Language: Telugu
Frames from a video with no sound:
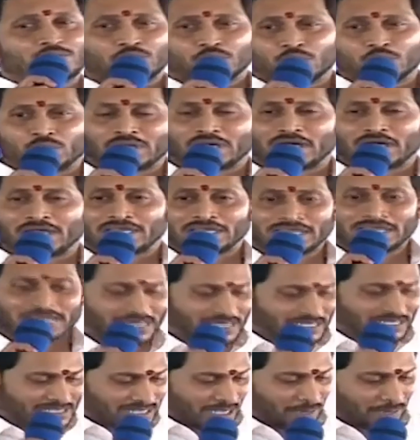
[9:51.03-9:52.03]
చూడాలి
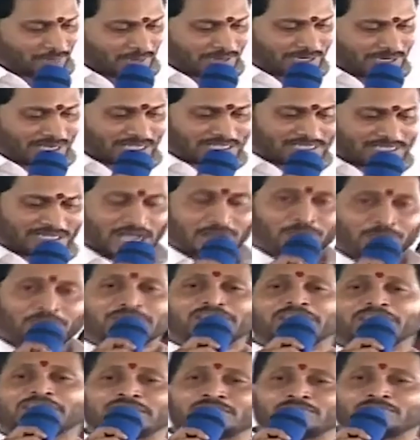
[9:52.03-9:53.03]
అన్న తపన
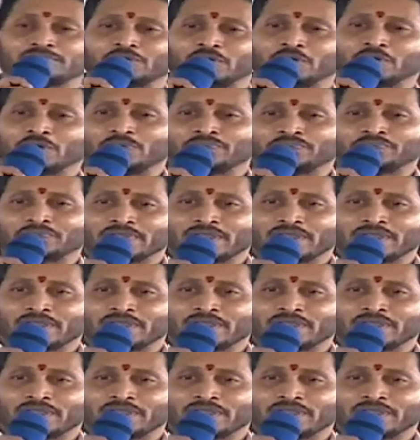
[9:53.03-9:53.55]
తాపత్రయంతో